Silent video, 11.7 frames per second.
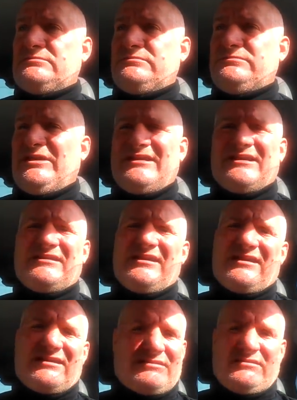jednak
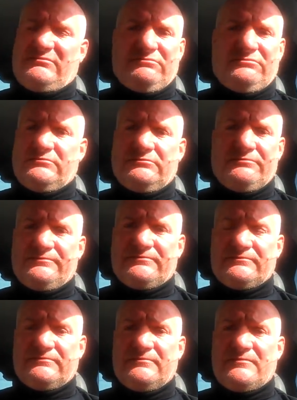teraz
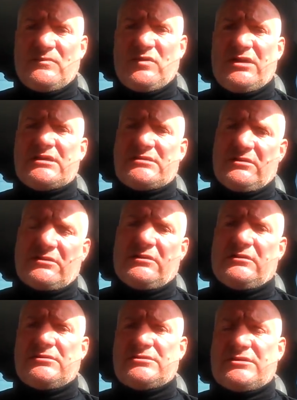to no jest
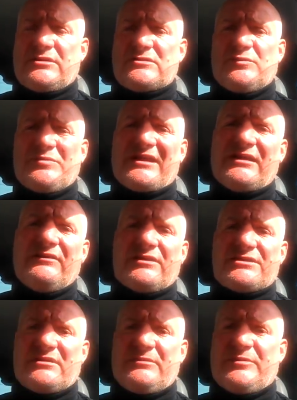tylko, że to jest upierdliwe,
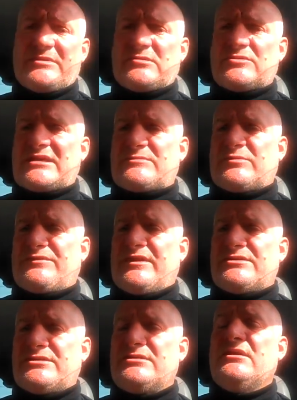trzeba po prostu czas
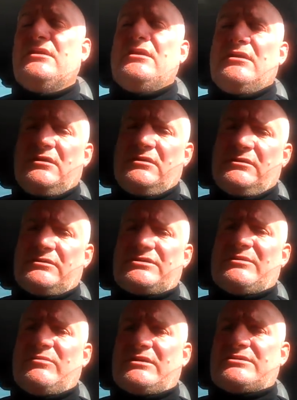poświęcić, y,
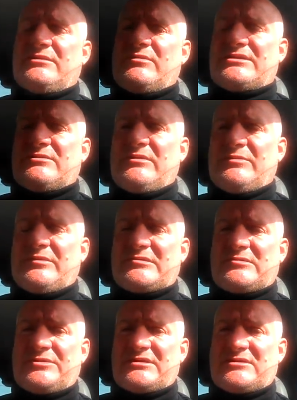trzeba, trzeba, trzeba po
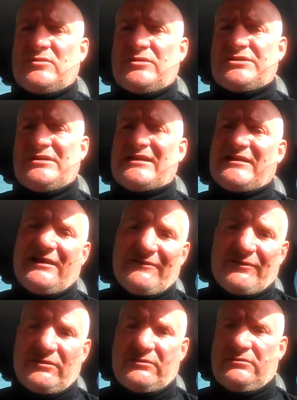prostu się zgłosić na
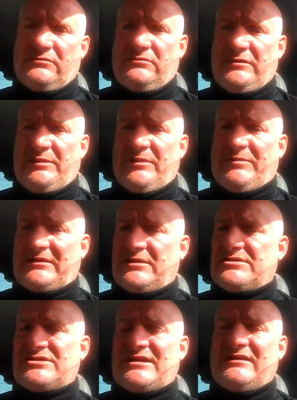telefon, nie ma
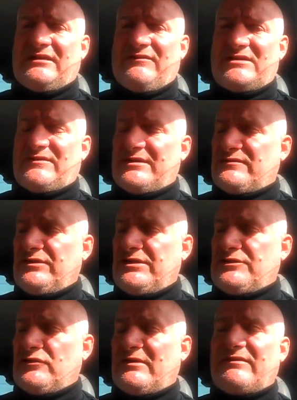praktycznie żadnych wezwań,
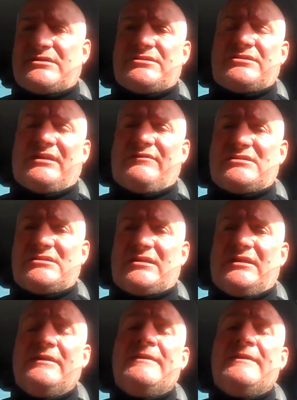dzwonicie, umawiacie się na wizytę